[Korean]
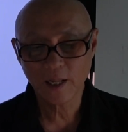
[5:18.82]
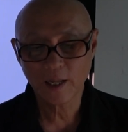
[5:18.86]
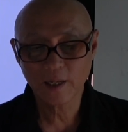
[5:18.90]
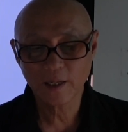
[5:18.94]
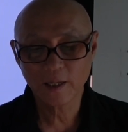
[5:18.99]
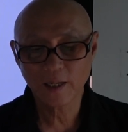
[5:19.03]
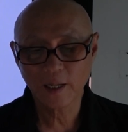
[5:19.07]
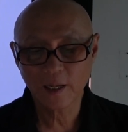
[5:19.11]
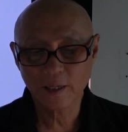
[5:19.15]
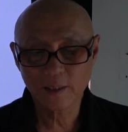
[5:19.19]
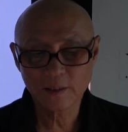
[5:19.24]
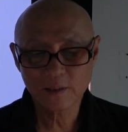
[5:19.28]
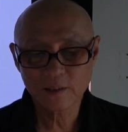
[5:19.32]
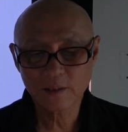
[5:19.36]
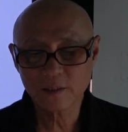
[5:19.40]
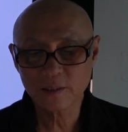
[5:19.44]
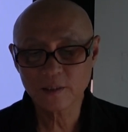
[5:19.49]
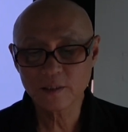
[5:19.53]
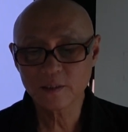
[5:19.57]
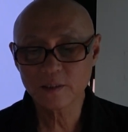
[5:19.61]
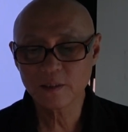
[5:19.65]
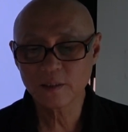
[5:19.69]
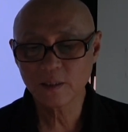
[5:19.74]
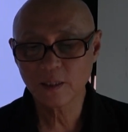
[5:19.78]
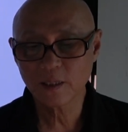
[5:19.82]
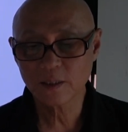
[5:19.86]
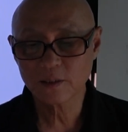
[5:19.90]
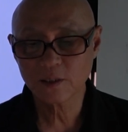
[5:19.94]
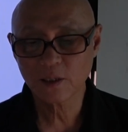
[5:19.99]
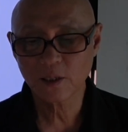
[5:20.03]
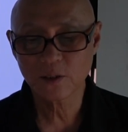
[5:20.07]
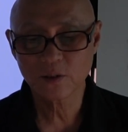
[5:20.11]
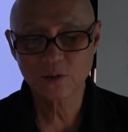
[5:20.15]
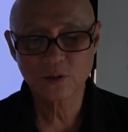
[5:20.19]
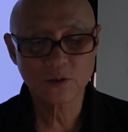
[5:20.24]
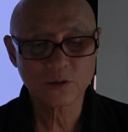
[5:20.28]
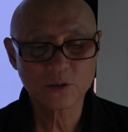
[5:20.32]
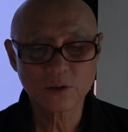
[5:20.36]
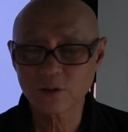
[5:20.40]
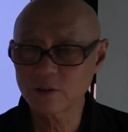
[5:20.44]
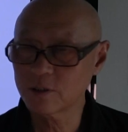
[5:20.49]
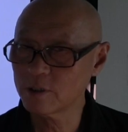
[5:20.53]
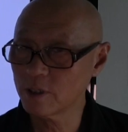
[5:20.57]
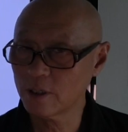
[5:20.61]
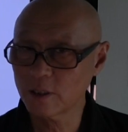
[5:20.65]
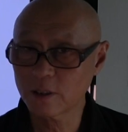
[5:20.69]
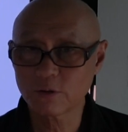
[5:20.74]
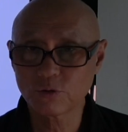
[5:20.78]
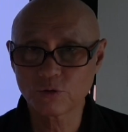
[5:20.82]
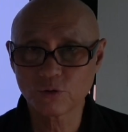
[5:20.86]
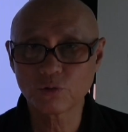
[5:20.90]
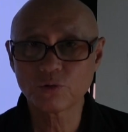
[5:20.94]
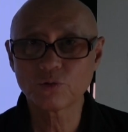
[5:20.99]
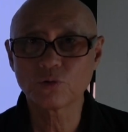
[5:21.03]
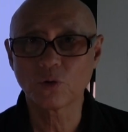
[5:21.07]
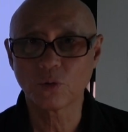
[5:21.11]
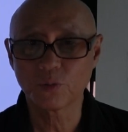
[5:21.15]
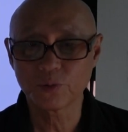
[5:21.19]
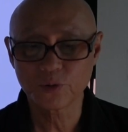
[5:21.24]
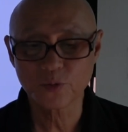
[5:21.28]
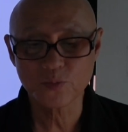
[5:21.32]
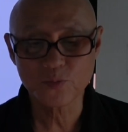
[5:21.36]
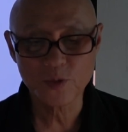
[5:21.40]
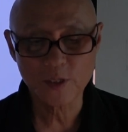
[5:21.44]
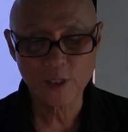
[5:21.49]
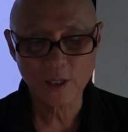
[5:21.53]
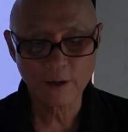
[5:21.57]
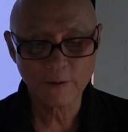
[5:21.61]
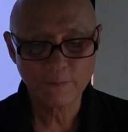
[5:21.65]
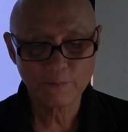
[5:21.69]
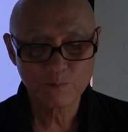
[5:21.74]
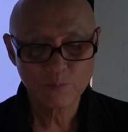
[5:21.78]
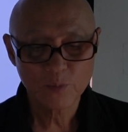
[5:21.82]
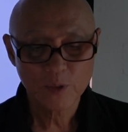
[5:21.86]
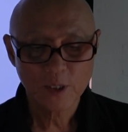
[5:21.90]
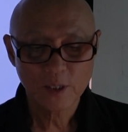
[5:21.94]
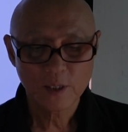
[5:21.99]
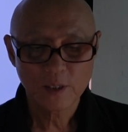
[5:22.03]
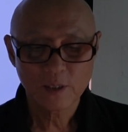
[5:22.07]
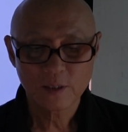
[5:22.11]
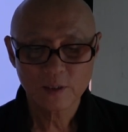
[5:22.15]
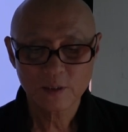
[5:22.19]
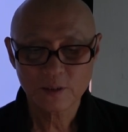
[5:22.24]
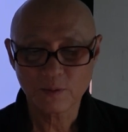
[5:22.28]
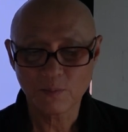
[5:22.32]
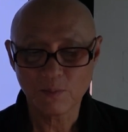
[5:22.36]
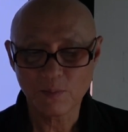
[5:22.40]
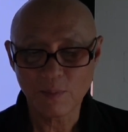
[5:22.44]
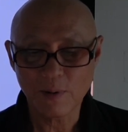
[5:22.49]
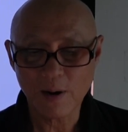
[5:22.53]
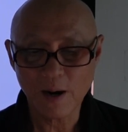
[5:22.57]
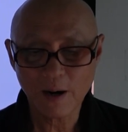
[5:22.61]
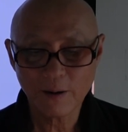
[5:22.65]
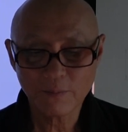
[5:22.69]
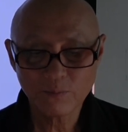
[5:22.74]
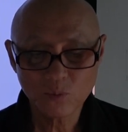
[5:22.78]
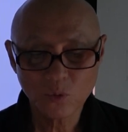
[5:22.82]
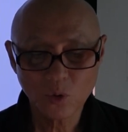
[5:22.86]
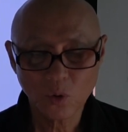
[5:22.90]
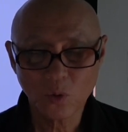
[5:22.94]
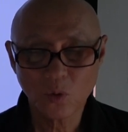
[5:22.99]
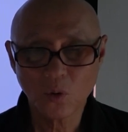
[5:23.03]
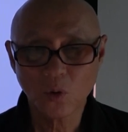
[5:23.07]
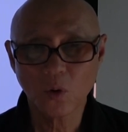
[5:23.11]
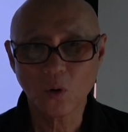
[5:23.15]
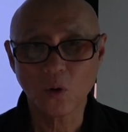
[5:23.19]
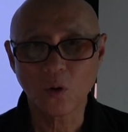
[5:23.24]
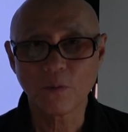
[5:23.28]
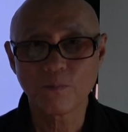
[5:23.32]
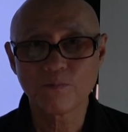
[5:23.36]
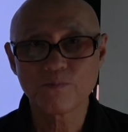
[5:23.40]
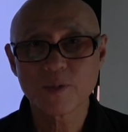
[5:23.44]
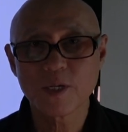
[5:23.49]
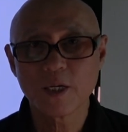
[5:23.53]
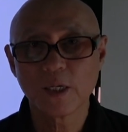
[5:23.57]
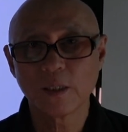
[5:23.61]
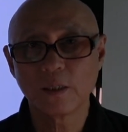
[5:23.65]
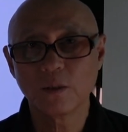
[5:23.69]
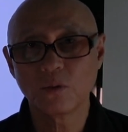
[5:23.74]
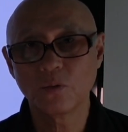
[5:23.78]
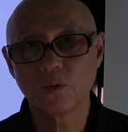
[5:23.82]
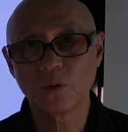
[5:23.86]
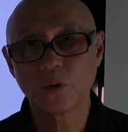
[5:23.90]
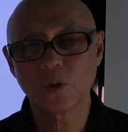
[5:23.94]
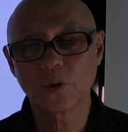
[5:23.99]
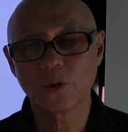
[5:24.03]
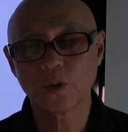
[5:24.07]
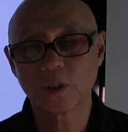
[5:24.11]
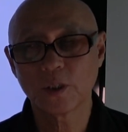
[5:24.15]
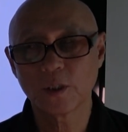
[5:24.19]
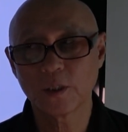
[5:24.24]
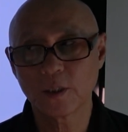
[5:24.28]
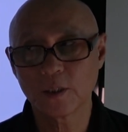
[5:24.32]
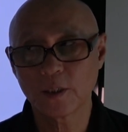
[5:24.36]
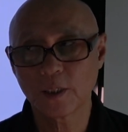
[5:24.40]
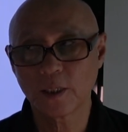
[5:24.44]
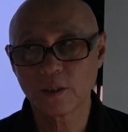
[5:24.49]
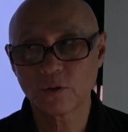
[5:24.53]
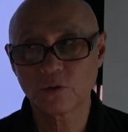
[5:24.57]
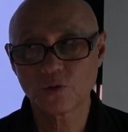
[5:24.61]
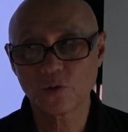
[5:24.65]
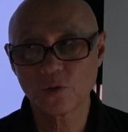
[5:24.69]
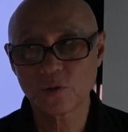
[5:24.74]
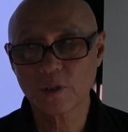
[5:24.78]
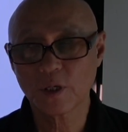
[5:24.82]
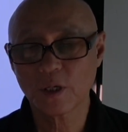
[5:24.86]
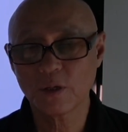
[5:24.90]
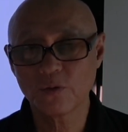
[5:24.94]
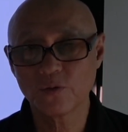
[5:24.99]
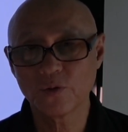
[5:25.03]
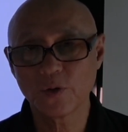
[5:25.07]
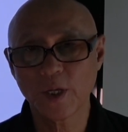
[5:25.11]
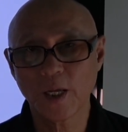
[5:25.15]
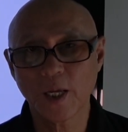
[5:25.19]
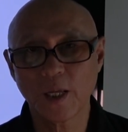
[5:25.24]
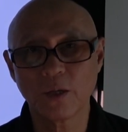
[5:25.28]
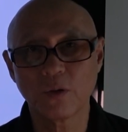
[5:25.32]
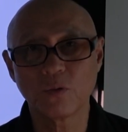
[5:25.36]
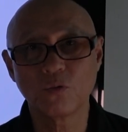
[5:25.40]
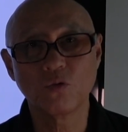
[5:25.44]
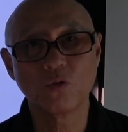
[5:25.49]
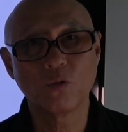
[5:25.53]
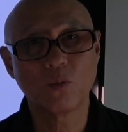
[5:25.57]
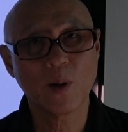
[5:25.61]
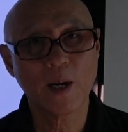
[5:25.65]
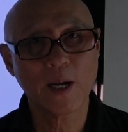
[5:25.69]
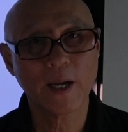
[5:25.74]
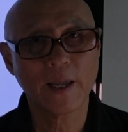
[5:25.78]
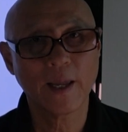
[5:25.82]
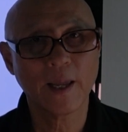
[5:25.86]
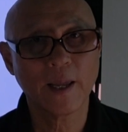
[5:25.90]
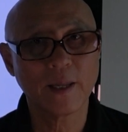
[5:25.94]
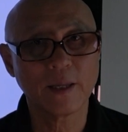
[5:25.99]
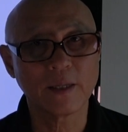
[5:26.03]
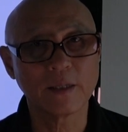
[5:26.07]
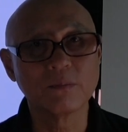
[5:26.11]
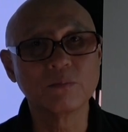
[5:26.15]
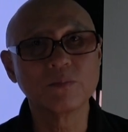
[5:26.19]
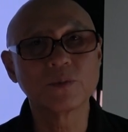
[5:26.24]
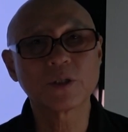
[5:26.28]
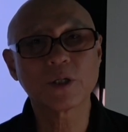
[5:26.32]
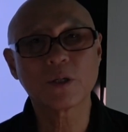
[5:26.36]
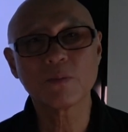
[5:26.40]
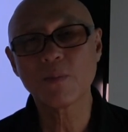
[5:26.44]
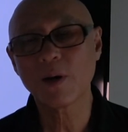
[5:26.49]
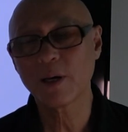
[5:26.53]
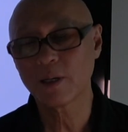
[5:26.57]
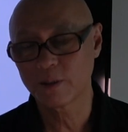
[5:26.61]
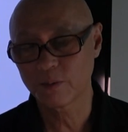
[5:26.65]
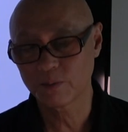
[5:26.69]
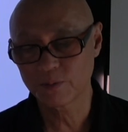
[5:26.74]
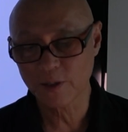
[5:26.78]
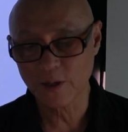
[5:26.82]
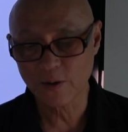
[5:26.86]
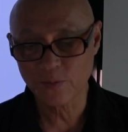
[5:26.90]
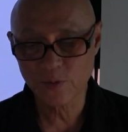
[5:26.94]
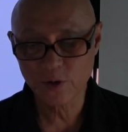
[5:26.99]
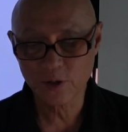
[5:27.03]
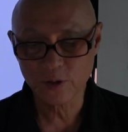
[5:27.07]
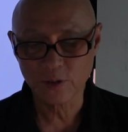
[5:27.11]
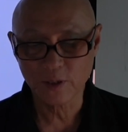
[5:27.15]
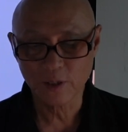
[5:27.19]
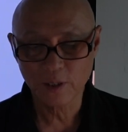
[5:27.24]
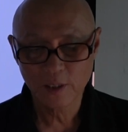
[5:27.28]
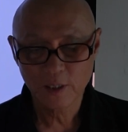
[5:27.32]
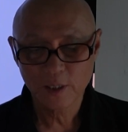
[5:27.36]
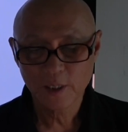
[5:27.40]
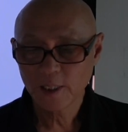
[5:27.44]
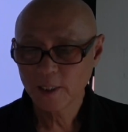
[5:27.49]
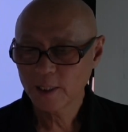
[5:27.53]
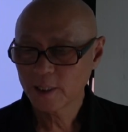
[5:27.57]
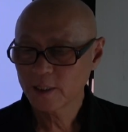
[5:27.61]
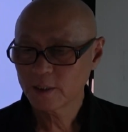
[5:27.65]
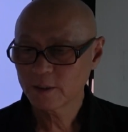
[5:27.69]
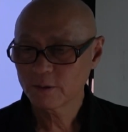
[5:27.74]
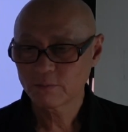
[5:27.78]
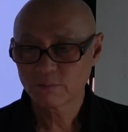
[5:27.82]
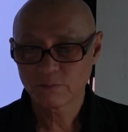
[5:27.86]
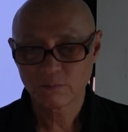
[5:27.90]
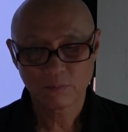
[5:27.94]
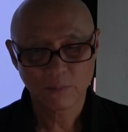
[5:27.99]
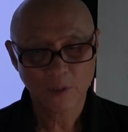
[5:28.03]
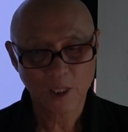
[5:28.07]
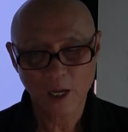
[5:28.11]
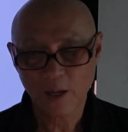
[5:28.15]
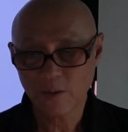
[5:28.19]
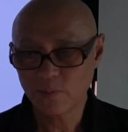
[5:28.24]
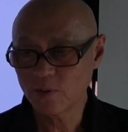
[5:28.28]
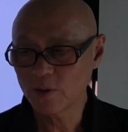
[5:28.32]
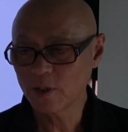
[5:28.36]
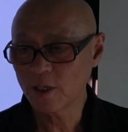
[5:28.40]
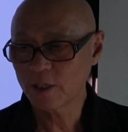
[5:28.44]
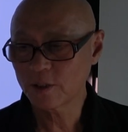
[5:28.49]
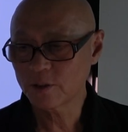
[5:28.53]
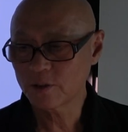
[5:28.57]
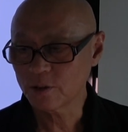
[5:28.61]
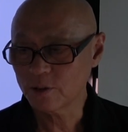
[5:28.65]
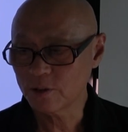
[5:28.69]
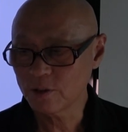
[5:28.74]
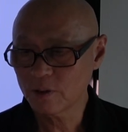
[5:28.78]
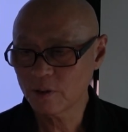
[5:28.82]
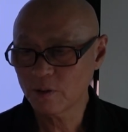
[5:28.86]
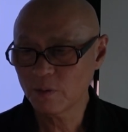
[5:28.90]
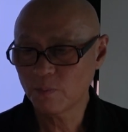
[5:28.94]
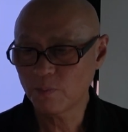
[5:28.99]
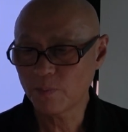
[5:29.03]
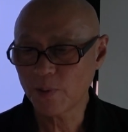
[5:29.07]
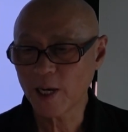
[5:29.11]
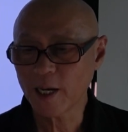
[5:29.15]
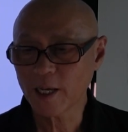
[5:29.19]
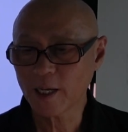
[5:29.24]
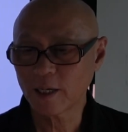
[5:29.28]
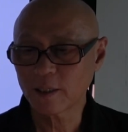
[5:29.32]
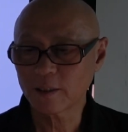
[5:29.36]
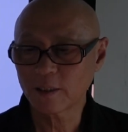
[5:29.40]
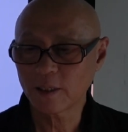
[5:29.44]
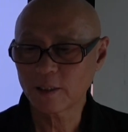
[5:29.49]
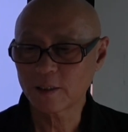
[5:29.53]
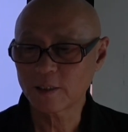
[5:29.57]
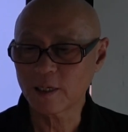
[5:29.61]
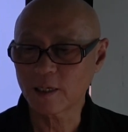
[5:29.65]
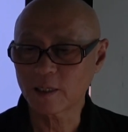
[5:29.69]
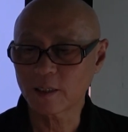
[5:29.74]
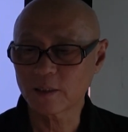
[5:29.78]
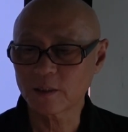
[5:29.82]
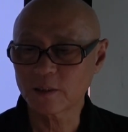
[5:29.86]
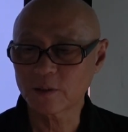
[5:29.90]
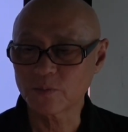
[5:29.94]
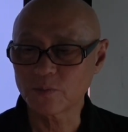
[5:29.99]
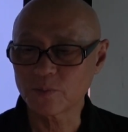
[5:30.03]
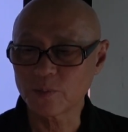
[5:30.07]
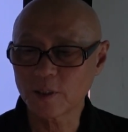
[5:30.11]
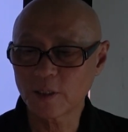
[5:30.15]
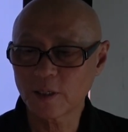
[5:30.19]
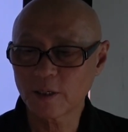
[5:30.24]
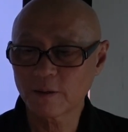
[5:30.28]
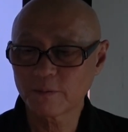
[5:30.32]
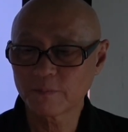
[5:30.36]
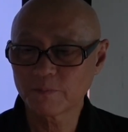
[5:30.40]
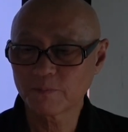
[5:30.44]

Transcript: 애기의 신진대사의 전혀 지장을 줄 수 없습니다 그래서 마음 놓고 그 출산 후에 유방에 염증만 없다면 다이빙에 전혀 방해가 되지 않겠습니다.